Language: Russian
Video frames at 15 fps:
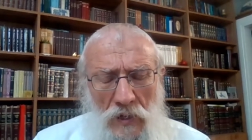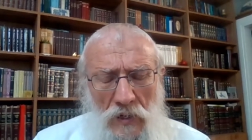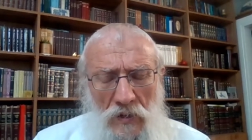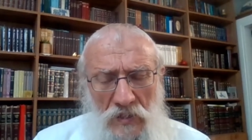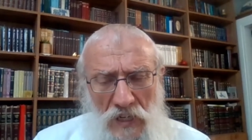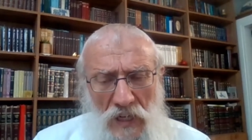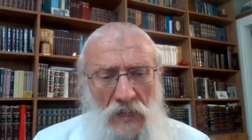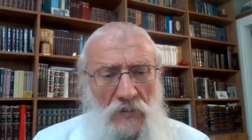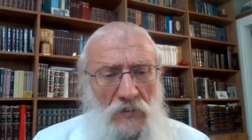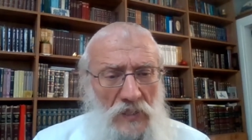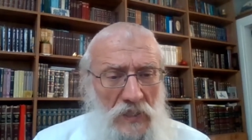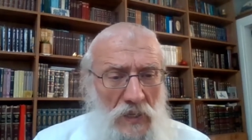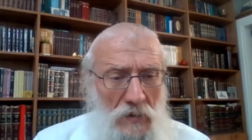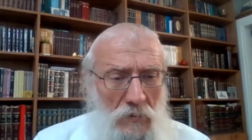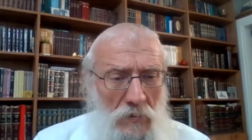
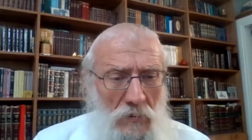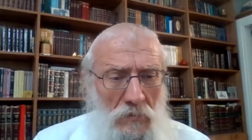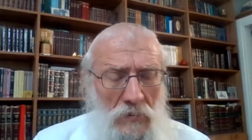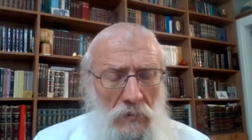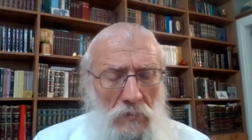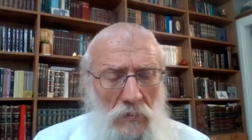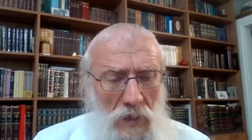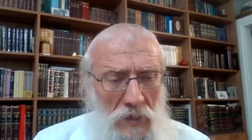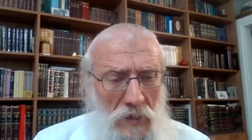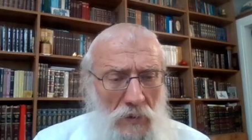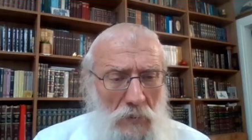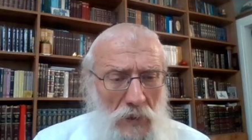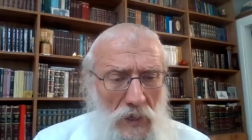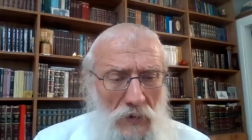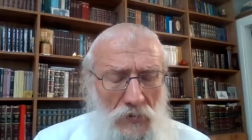следователь,
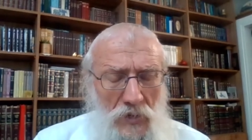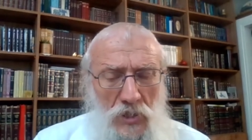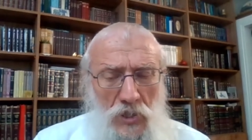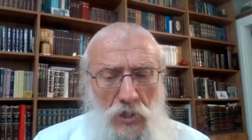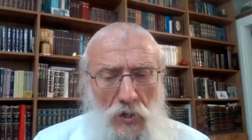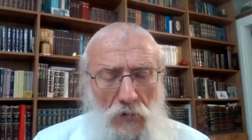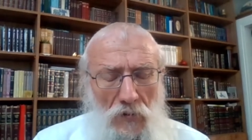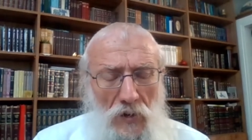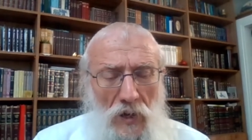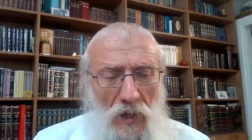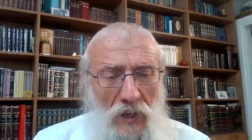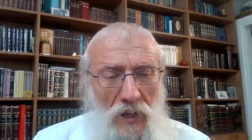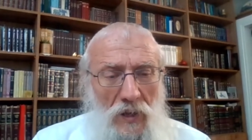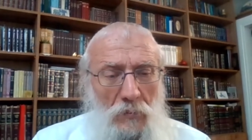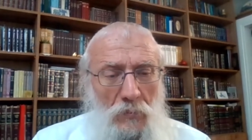это было в Кишиневе,
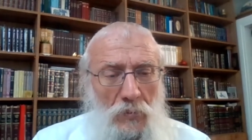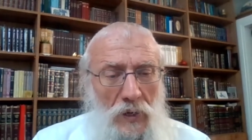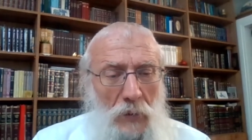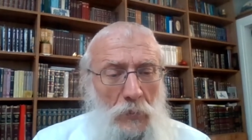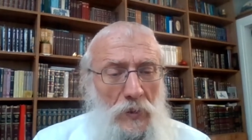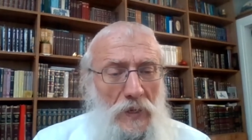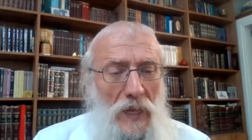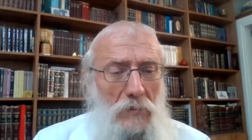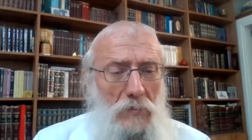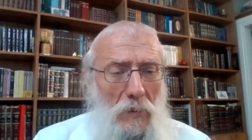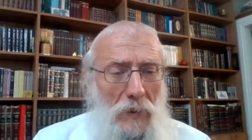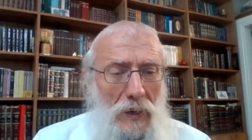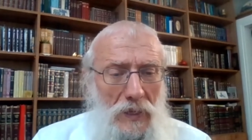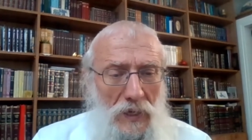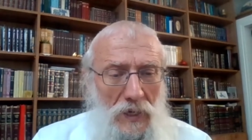капитан
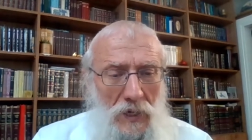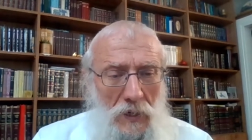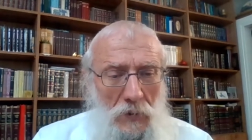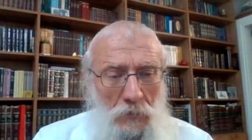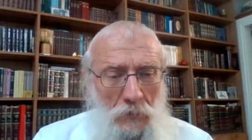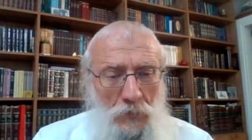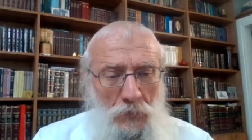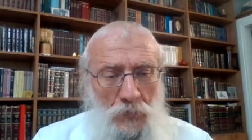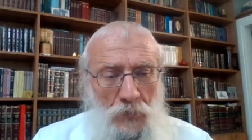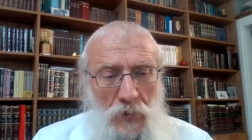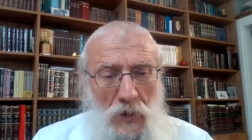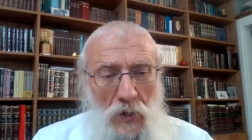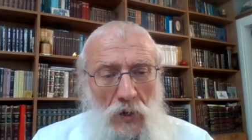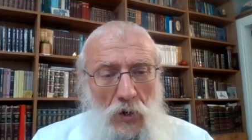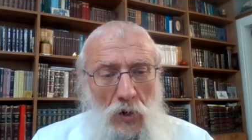Мамалыга,
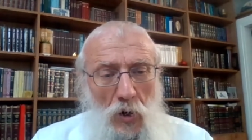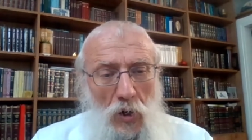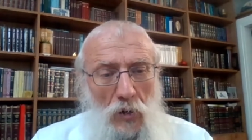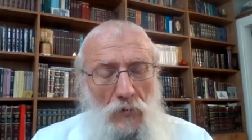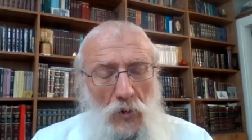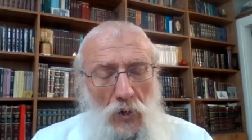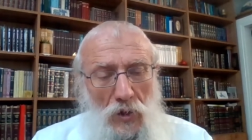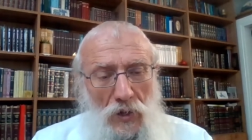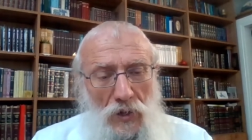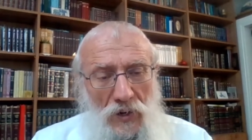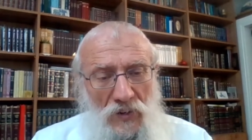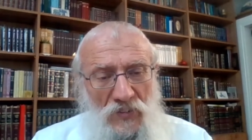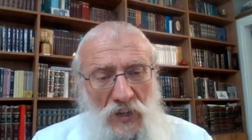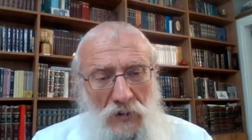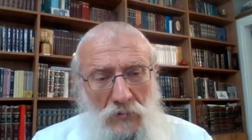он вел
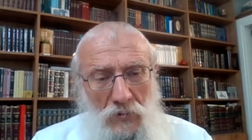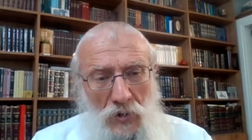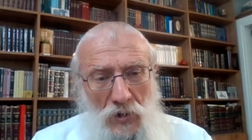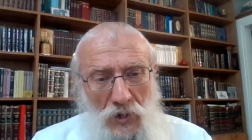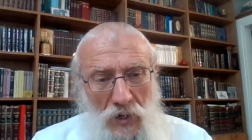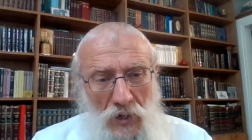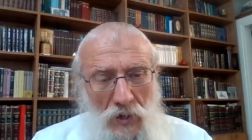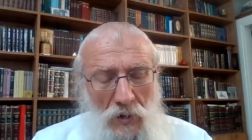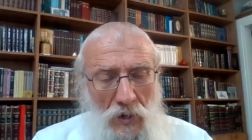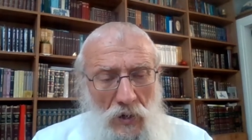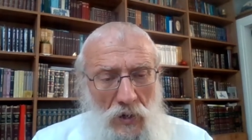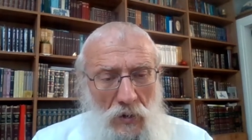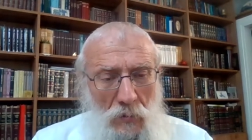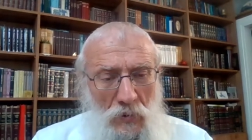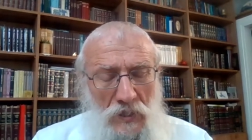разговоры
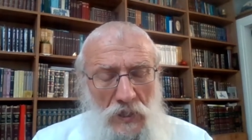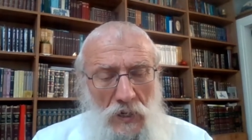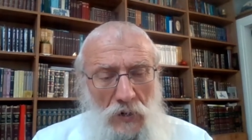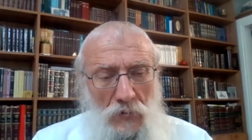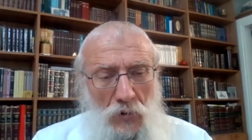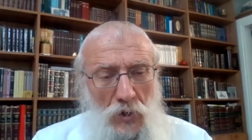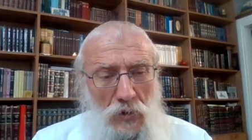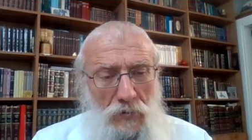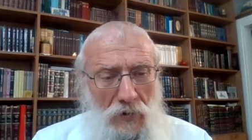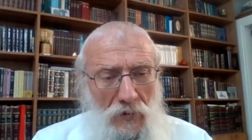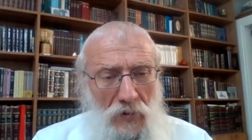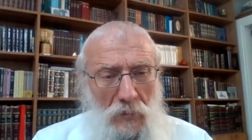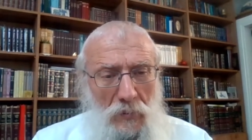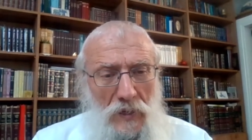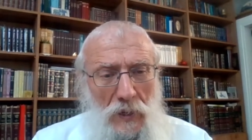по телефону во
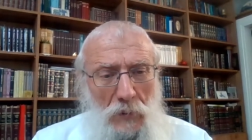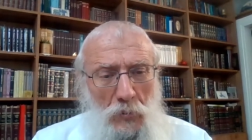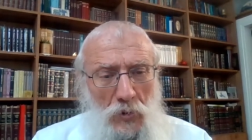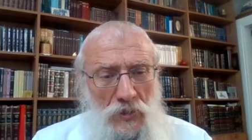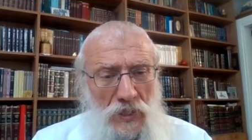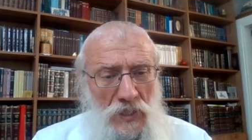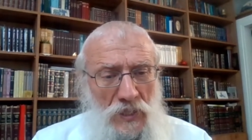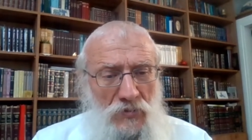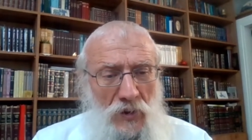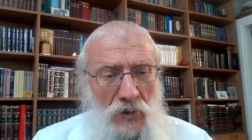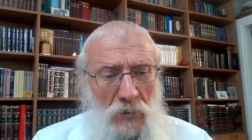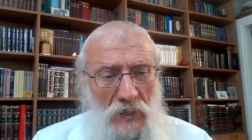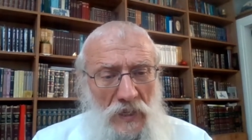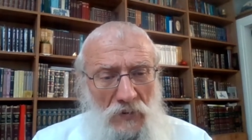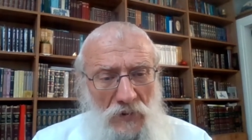время допроса со
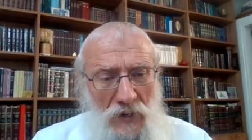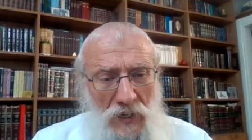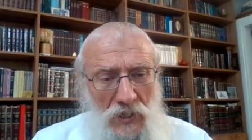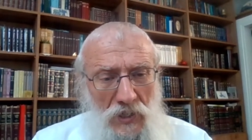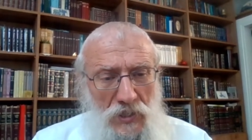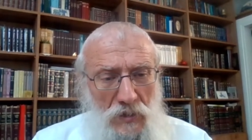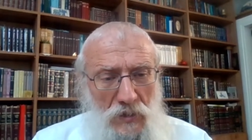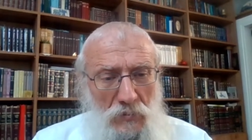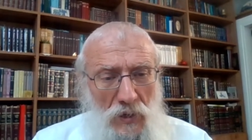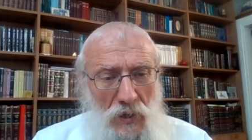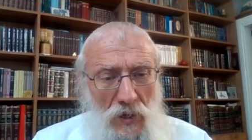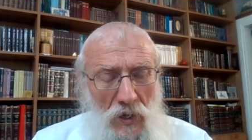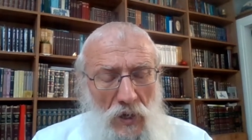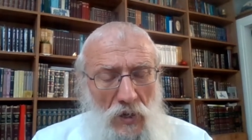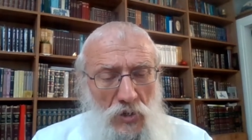своими товарищами.
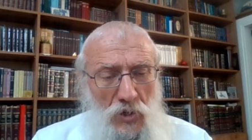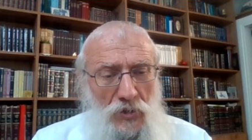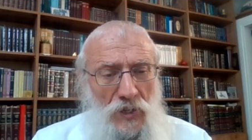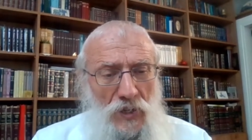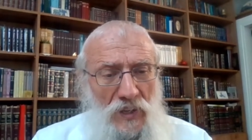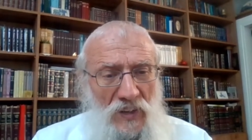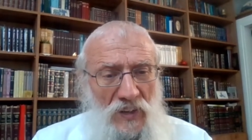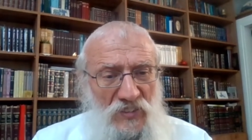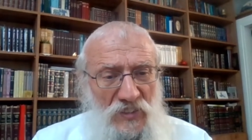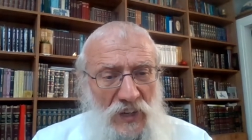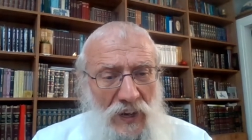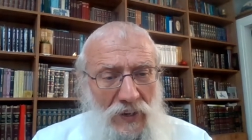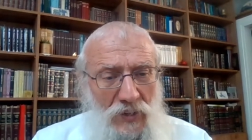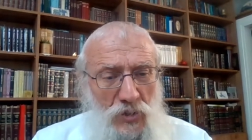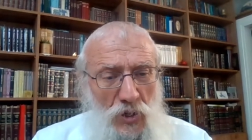Что-то
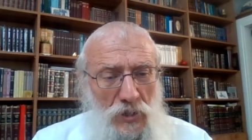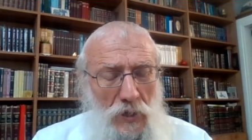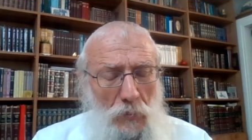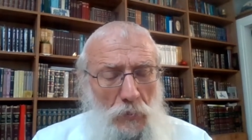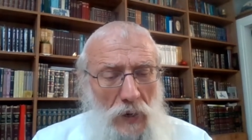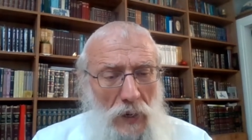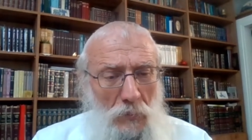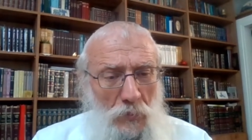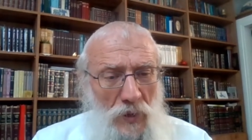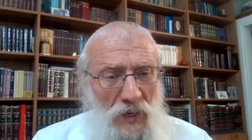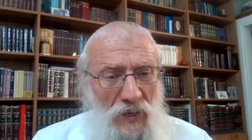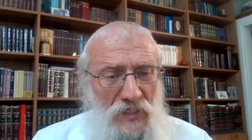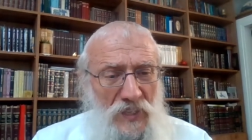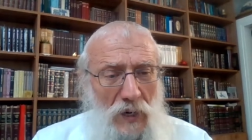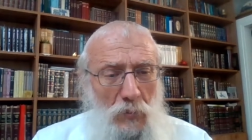достать, что-то
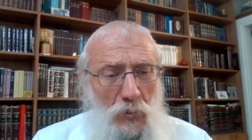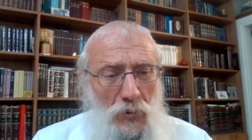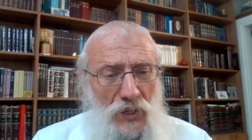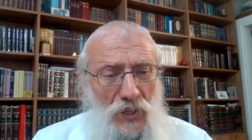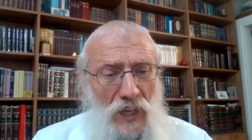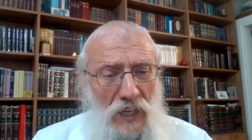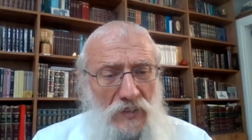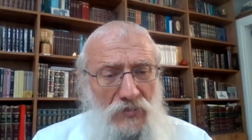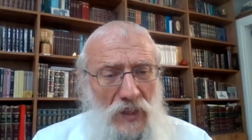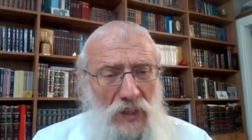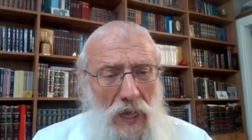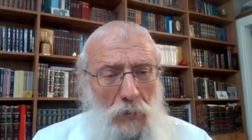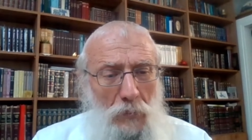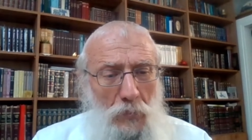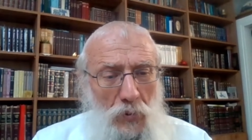пробить, кому-то дать в
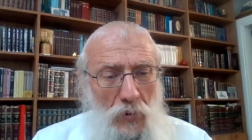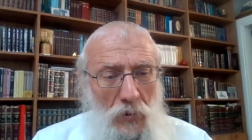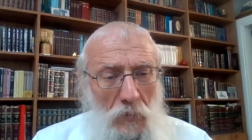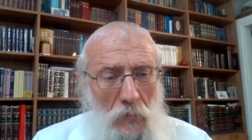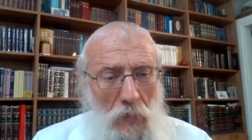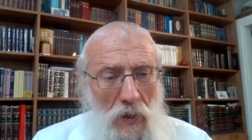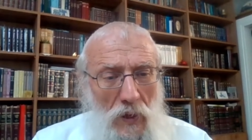лапу.